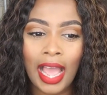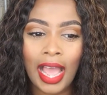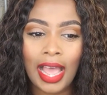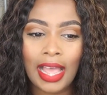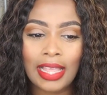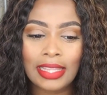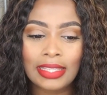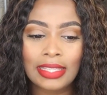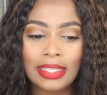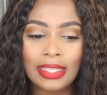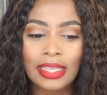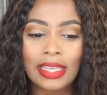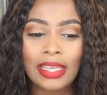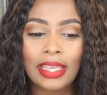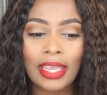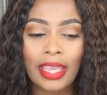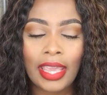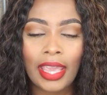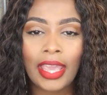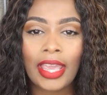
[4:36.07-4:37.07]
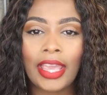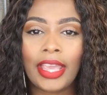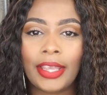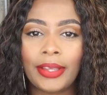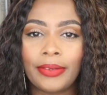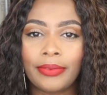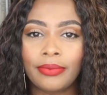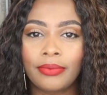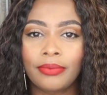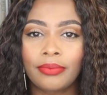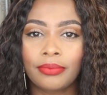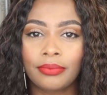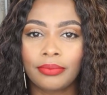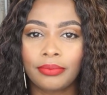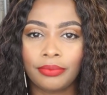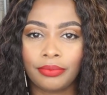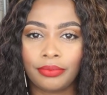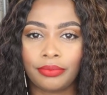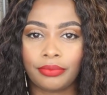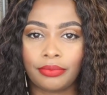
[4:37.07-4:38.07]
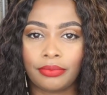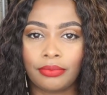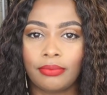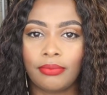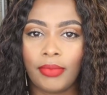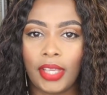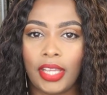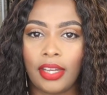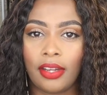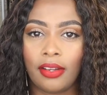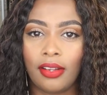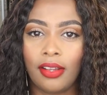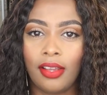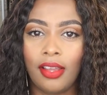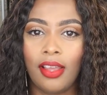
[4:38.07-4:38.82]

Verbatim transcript: Así que, mira,